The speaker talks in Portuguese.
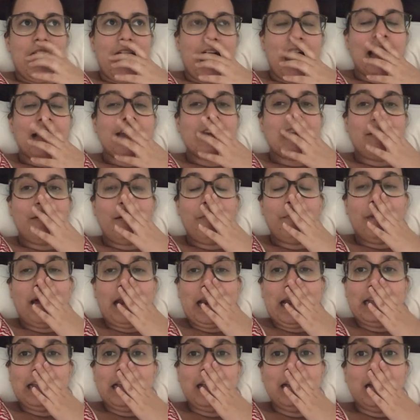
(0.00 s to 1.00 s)
aqui é uma
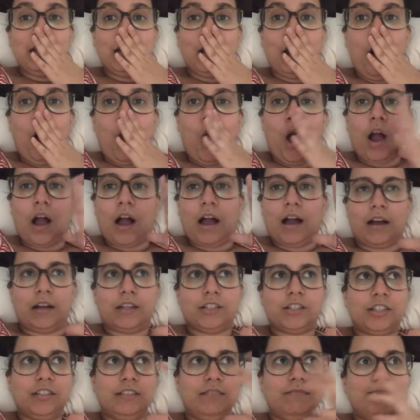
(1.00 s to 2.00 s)
parada
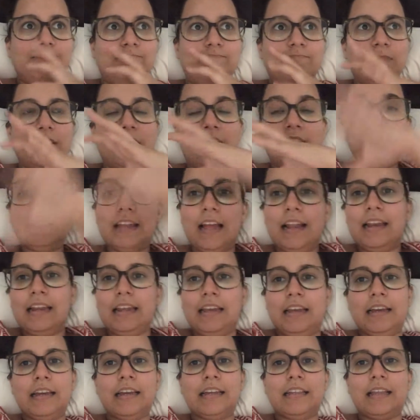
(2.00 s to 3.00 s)
louca de tanta
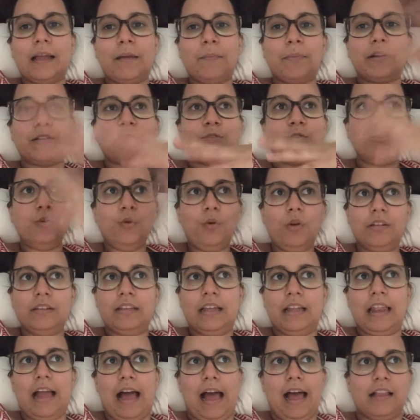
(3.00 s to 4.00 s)
linha que tem para tudo
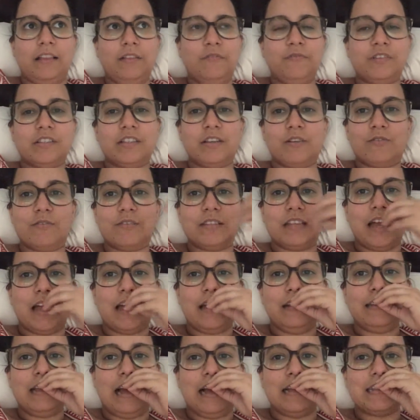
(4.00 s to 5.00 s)
quanto é lado e você
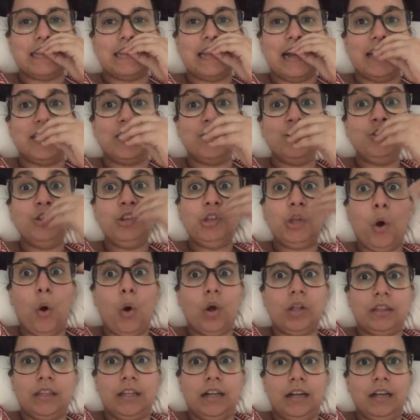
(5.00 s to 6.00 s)
consegue andar a cidade
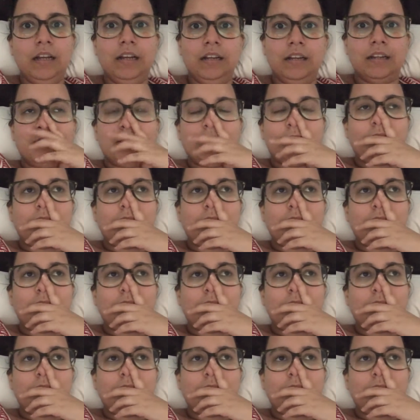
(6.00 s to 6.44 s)
toda.